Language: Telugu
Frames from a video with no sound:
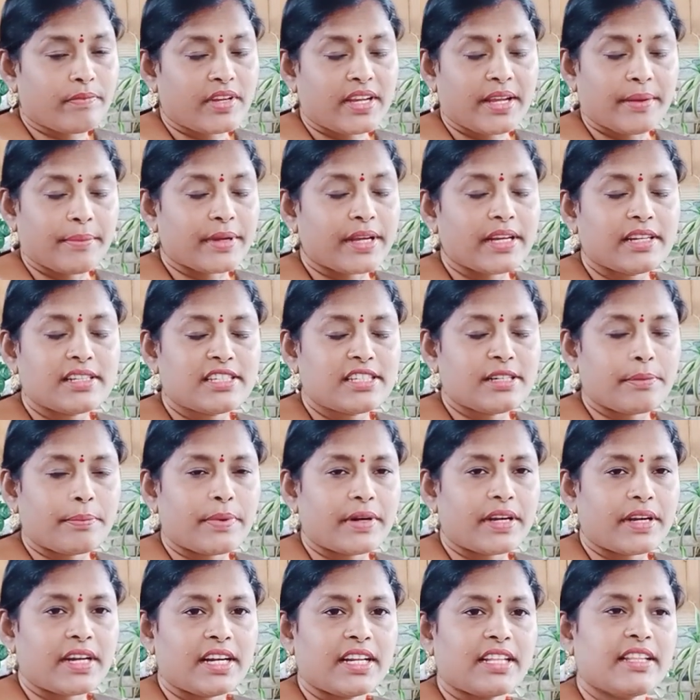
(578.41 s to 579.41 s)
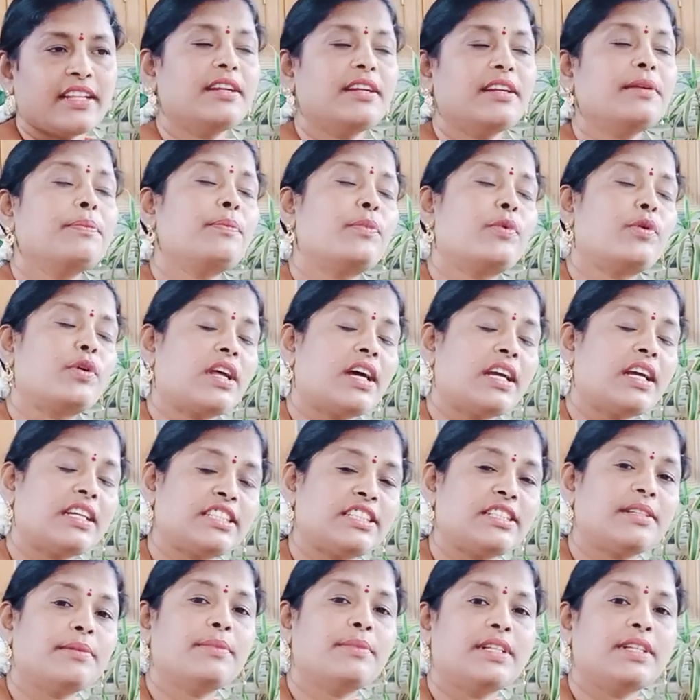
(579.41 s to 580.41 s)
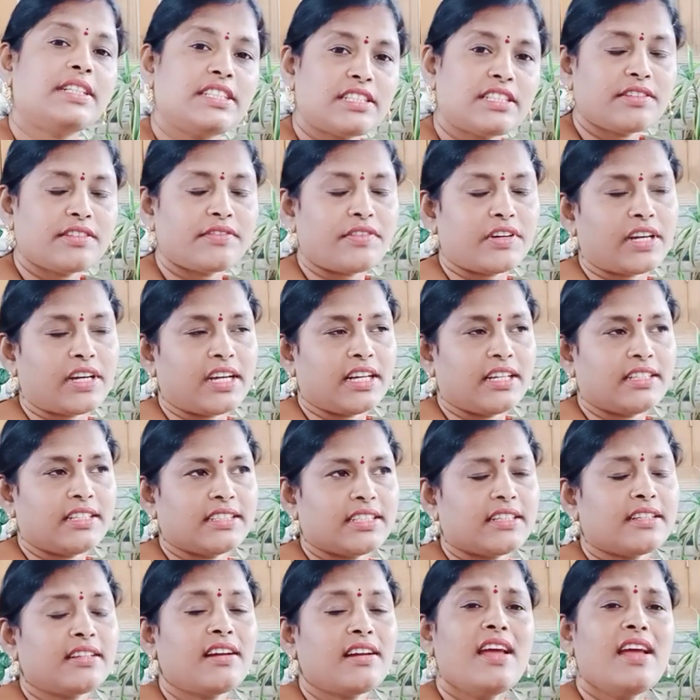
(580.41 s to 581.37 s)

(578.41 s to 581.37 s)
కెమికల్స్ చెప్పట్లేదండి పొటాషియం రిచ్డ్ ఫర్టిలైజర్